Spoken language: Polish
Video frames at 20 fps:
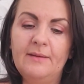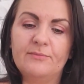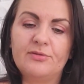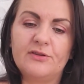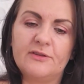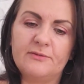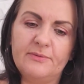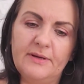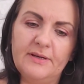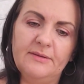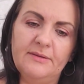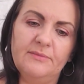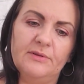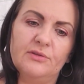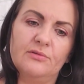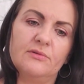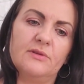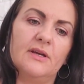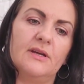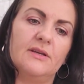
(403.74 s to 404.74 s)
Przysłali mi
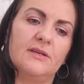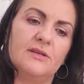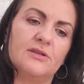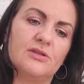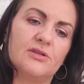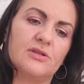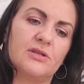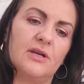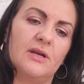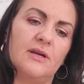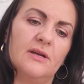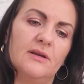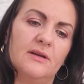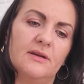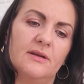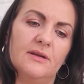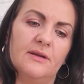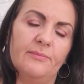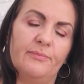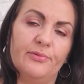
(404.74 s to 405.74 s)
tutaj jeszcze
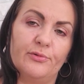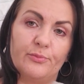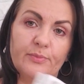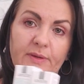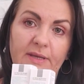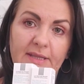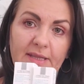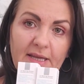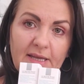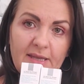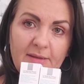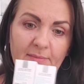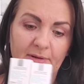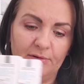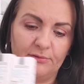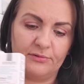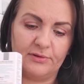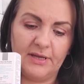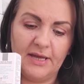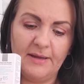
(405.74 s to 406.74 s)
e, próbki takie
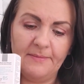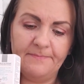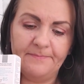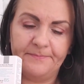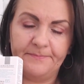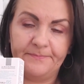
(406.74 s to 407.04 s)
malutkie.